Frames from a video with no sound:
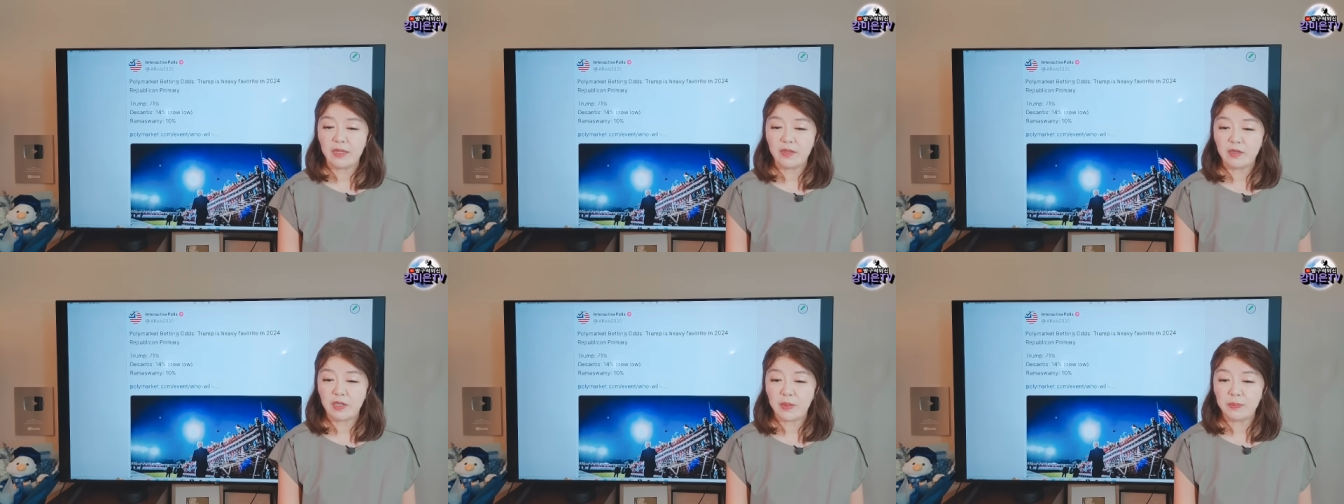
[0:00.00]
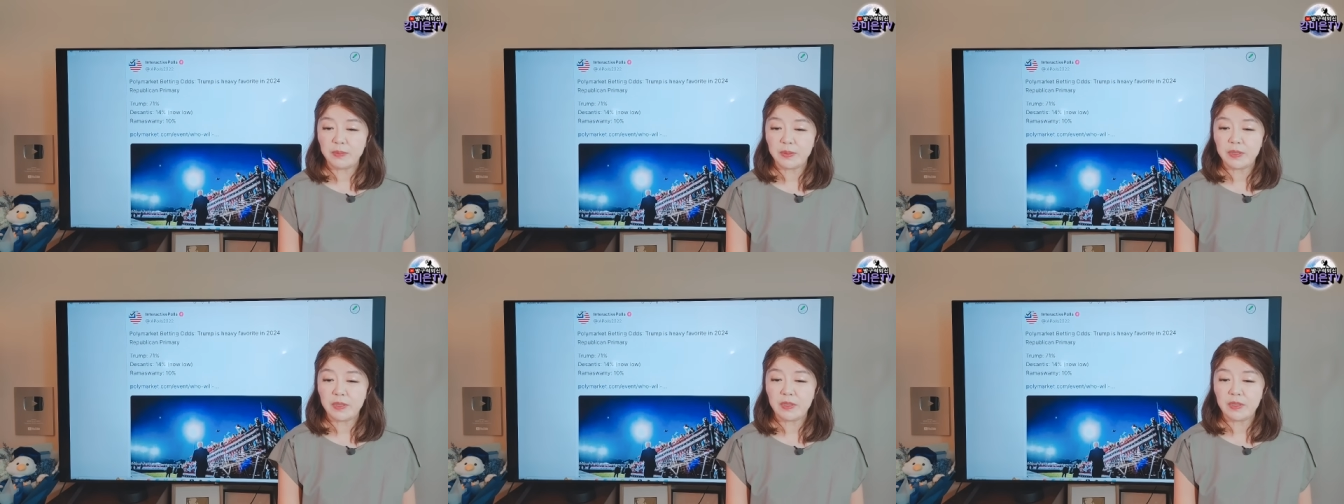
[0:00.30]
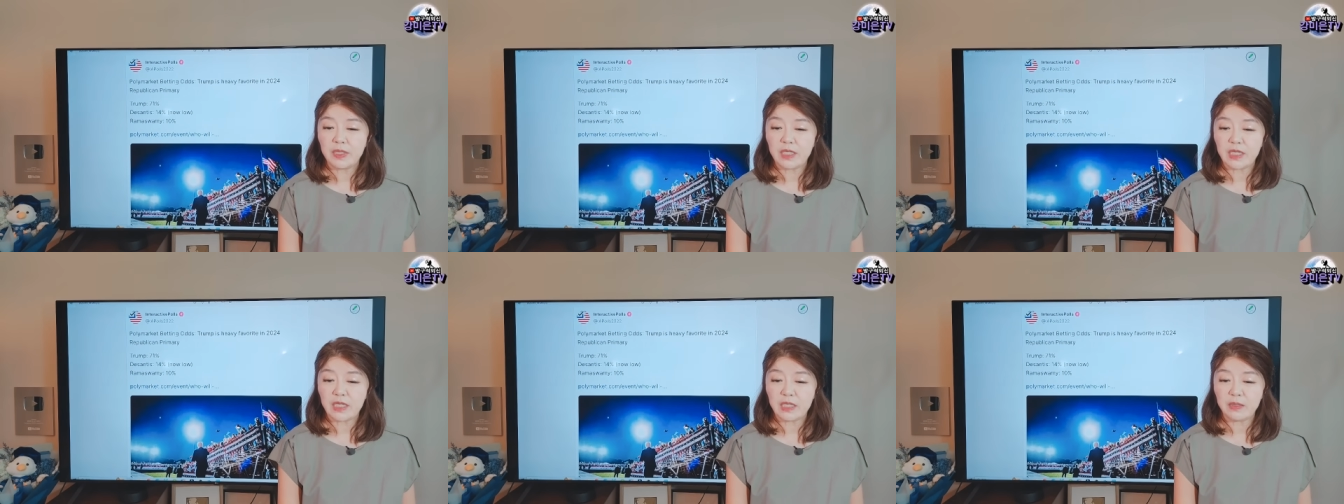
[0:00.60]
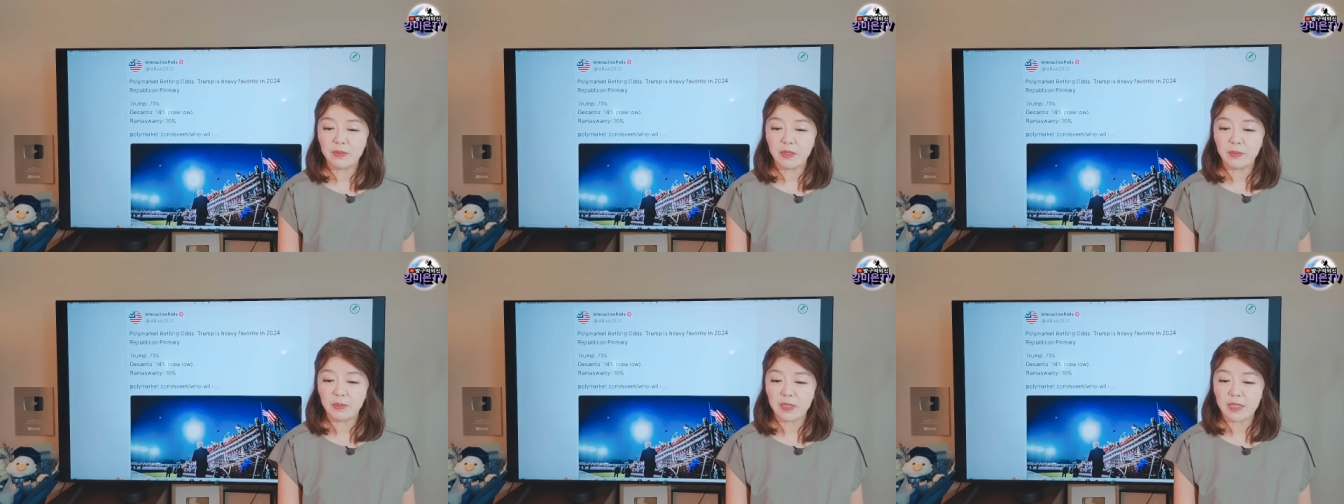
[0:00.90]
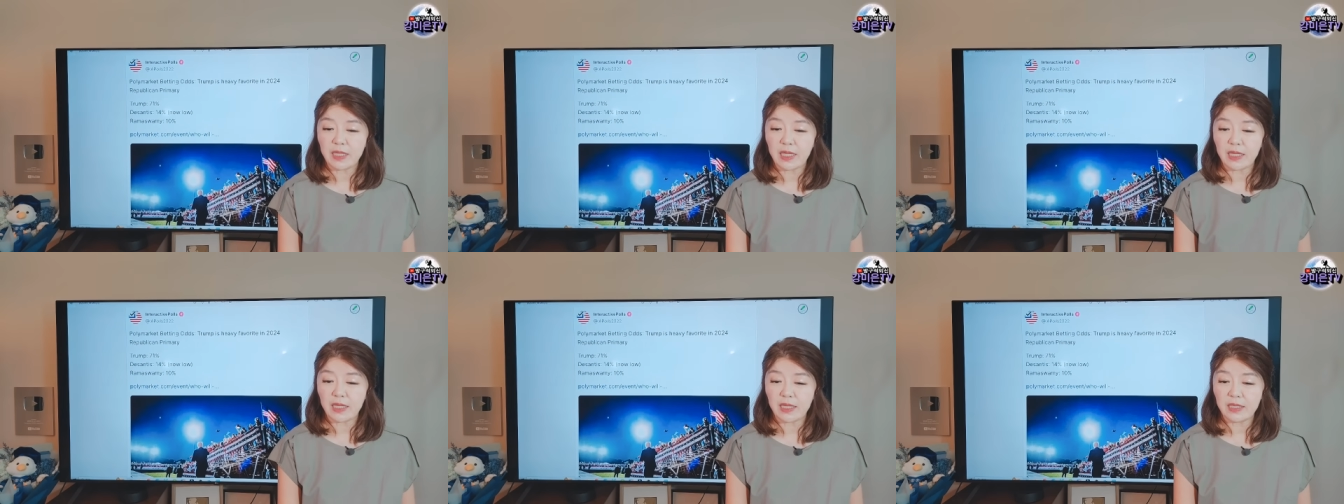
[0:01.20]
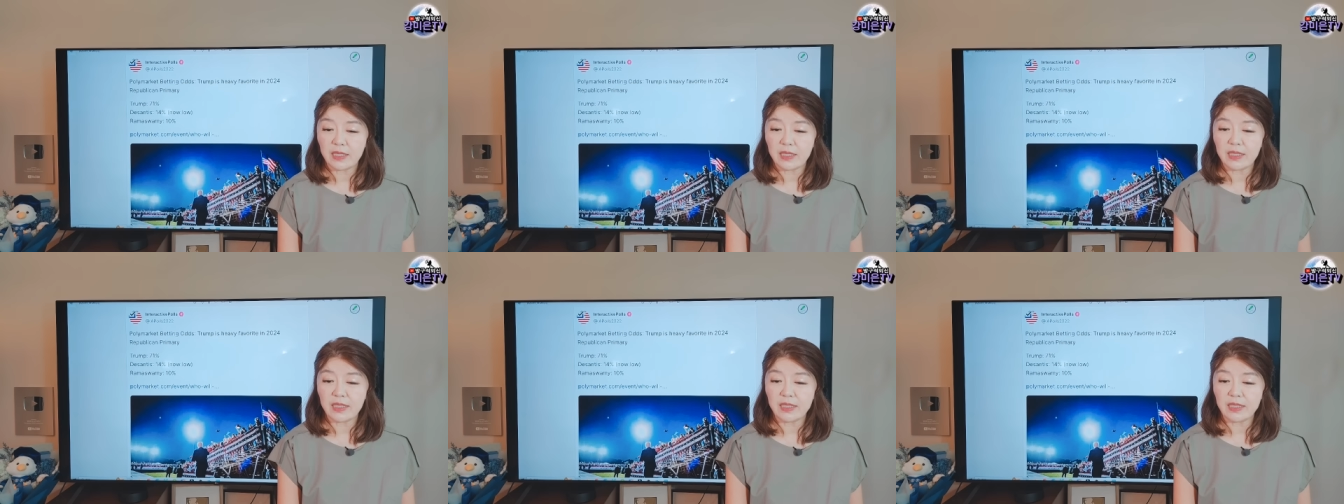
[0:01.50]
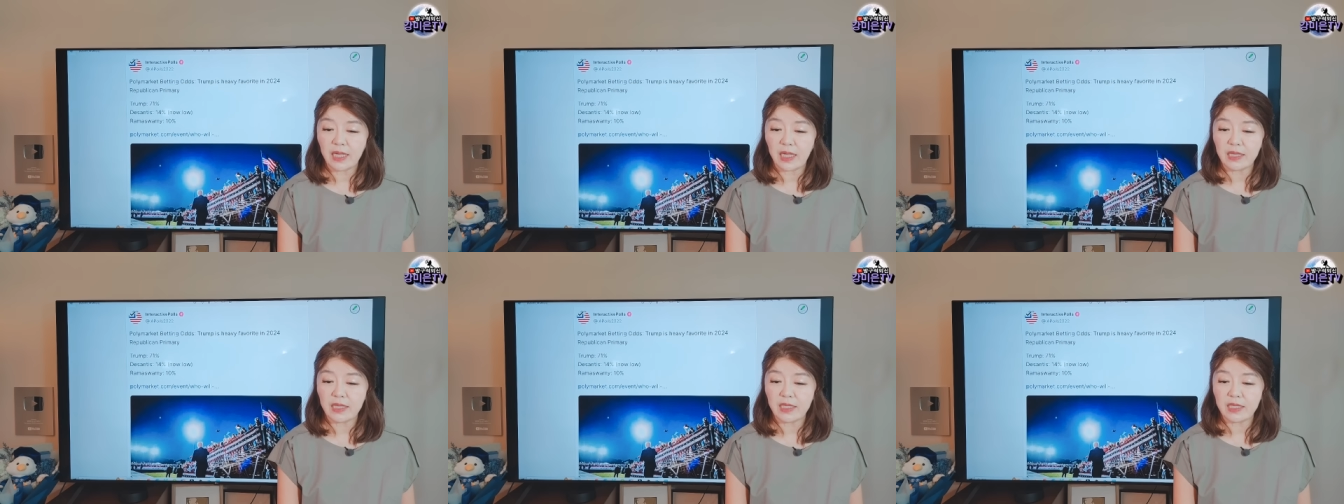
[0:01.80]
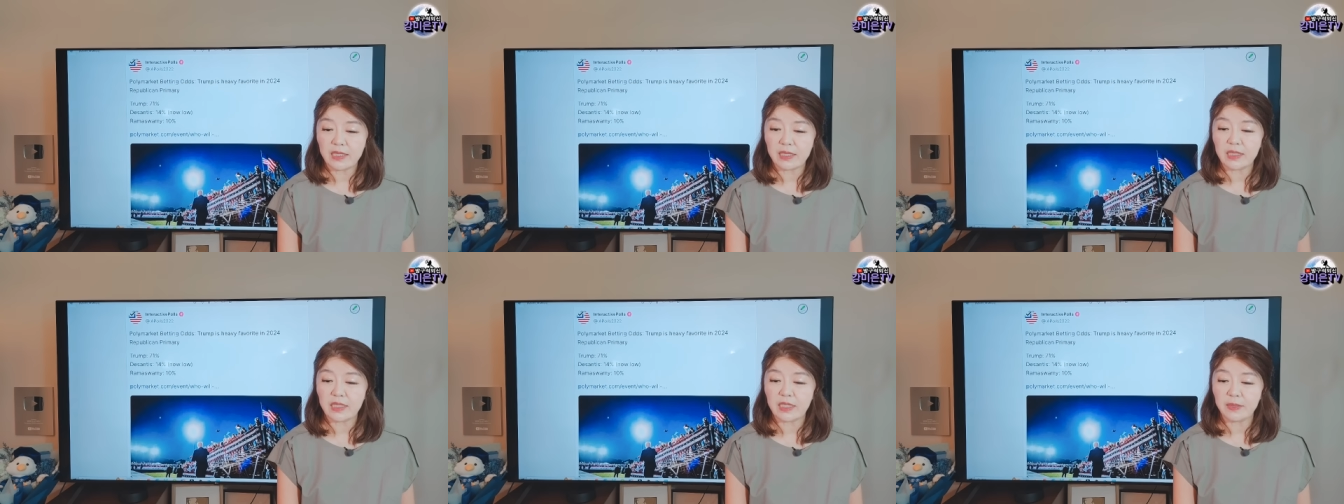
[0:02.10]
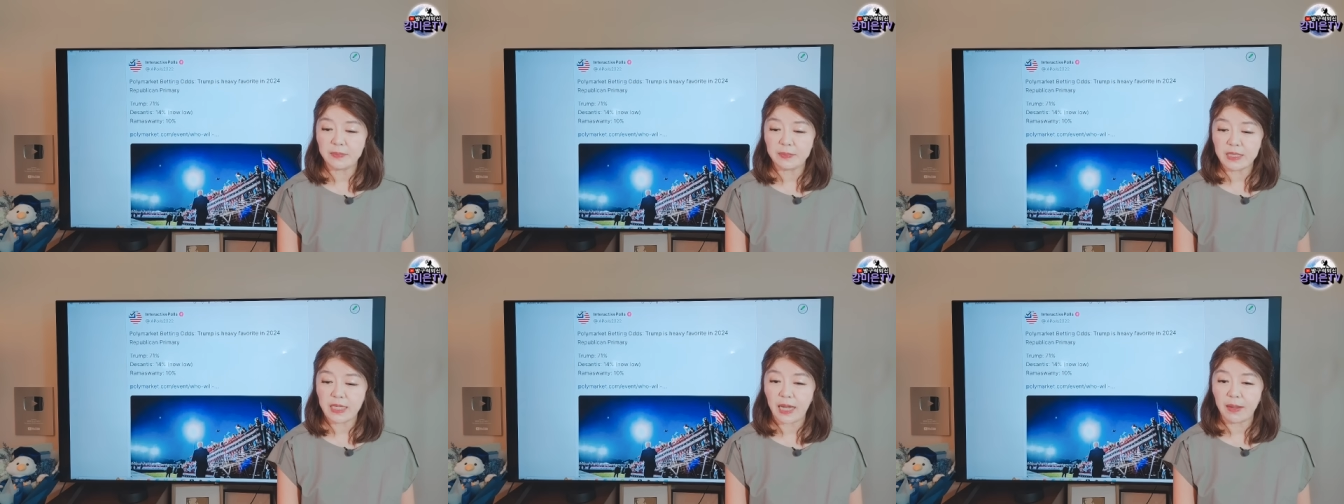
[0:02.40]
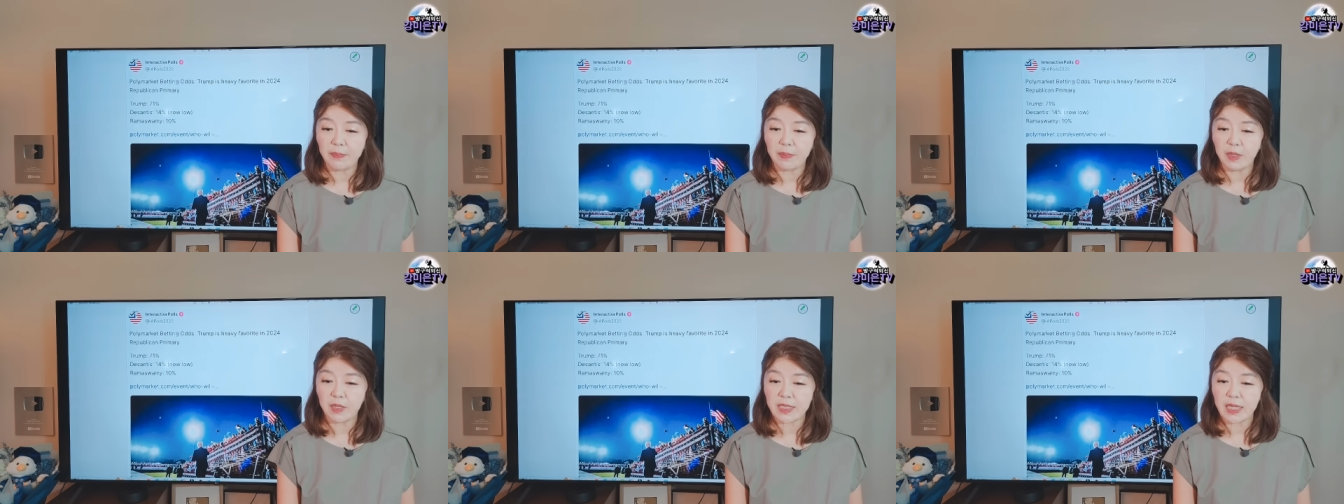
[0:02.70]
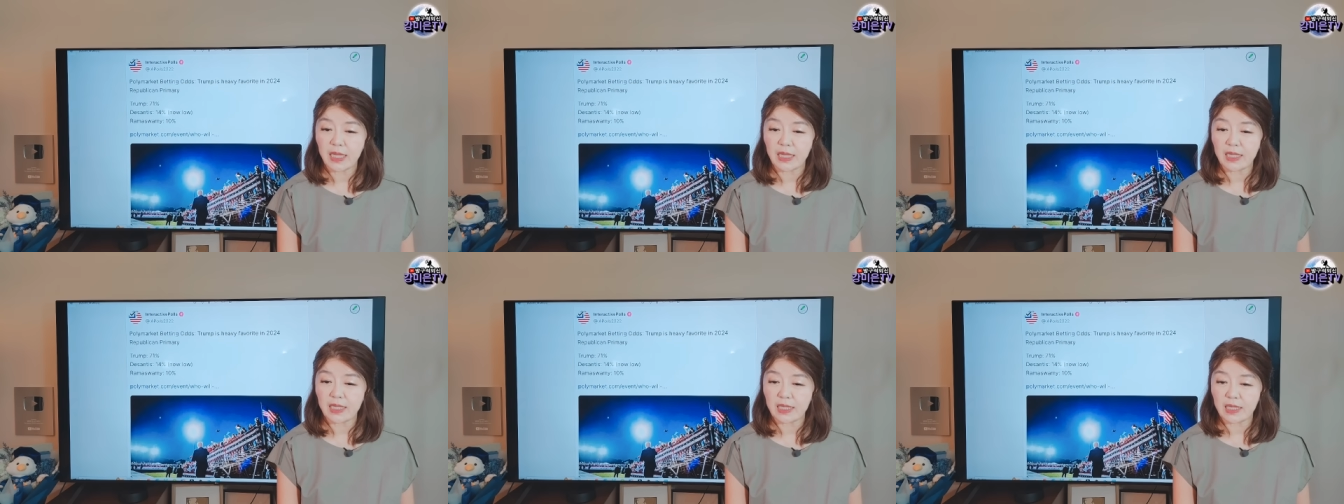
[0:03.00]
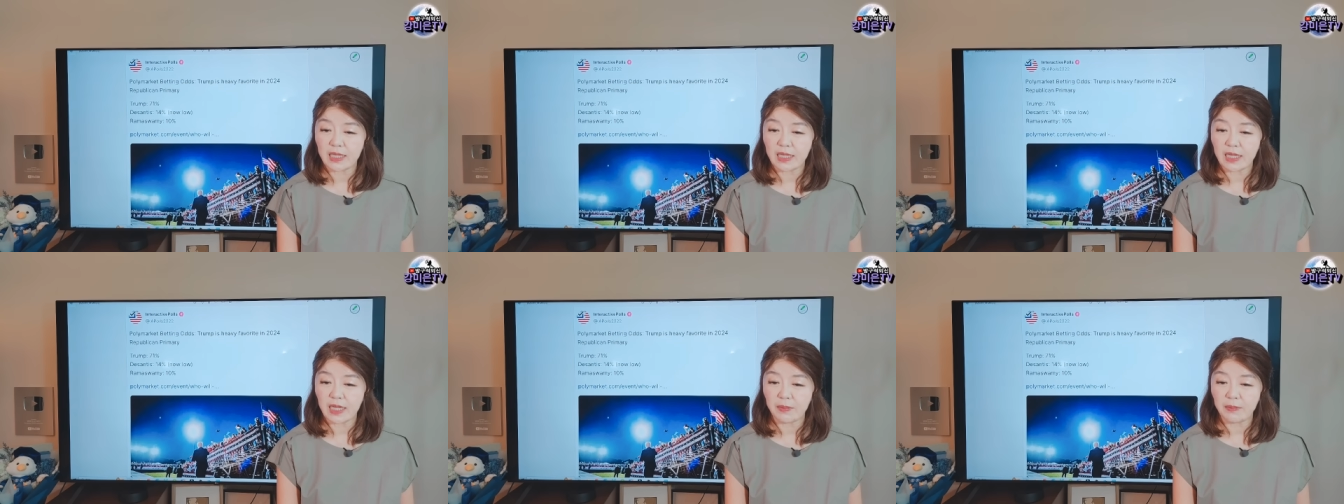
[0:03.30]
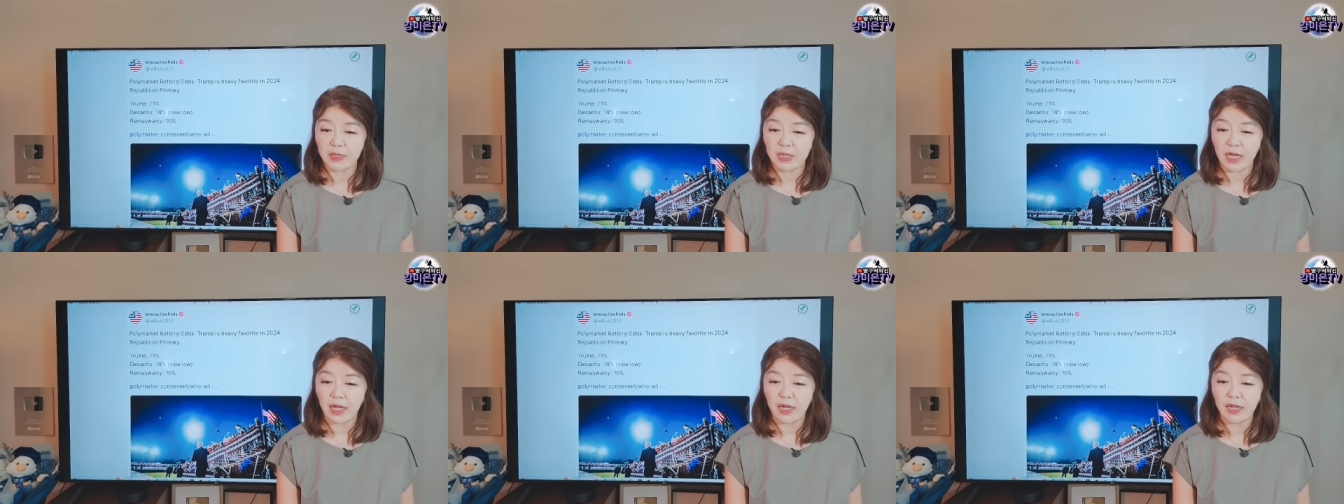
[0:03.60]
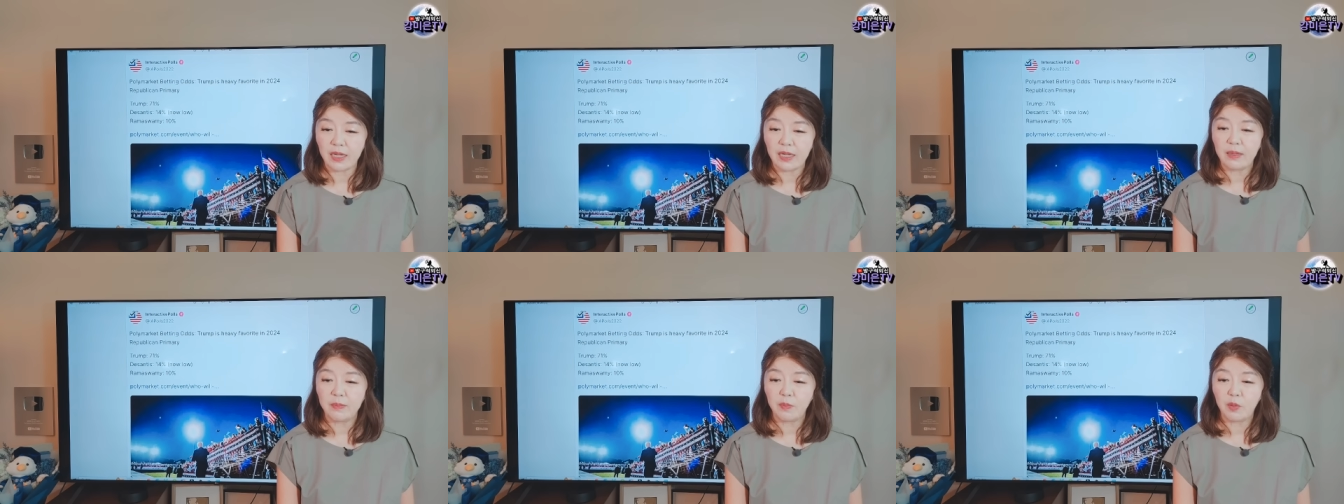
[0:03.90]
트럼프 71%, 드산티스 14%입니다.